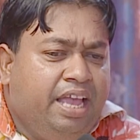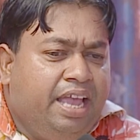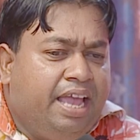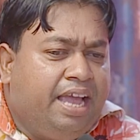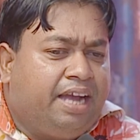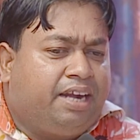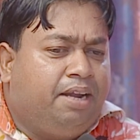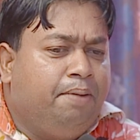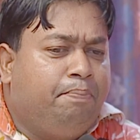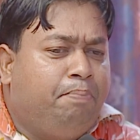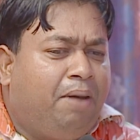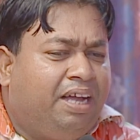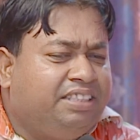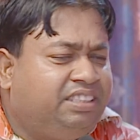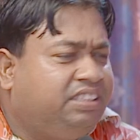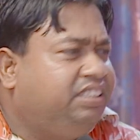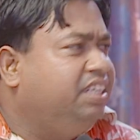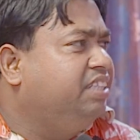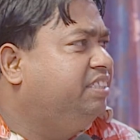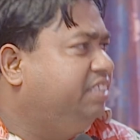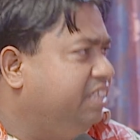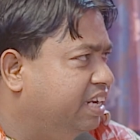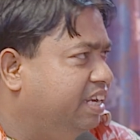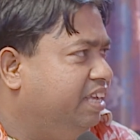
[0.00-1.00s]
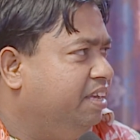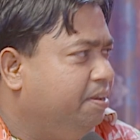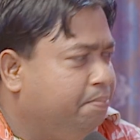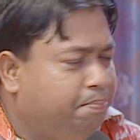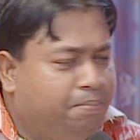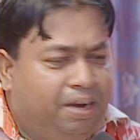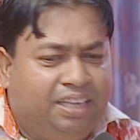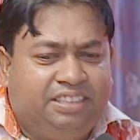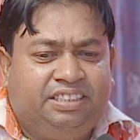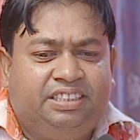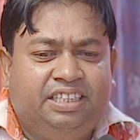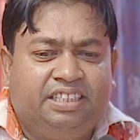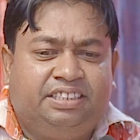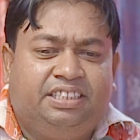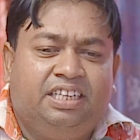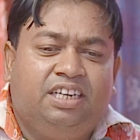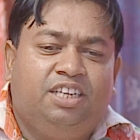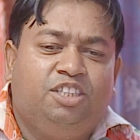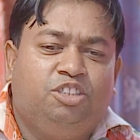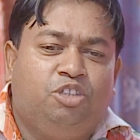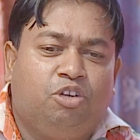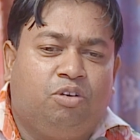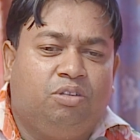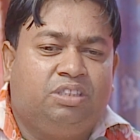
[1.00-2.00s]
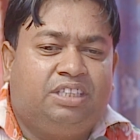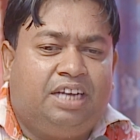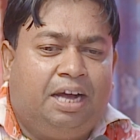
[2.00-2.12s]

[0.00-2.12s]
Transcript: একটা বাচ্চা ছেলে বাচ্চা ছেলে যখন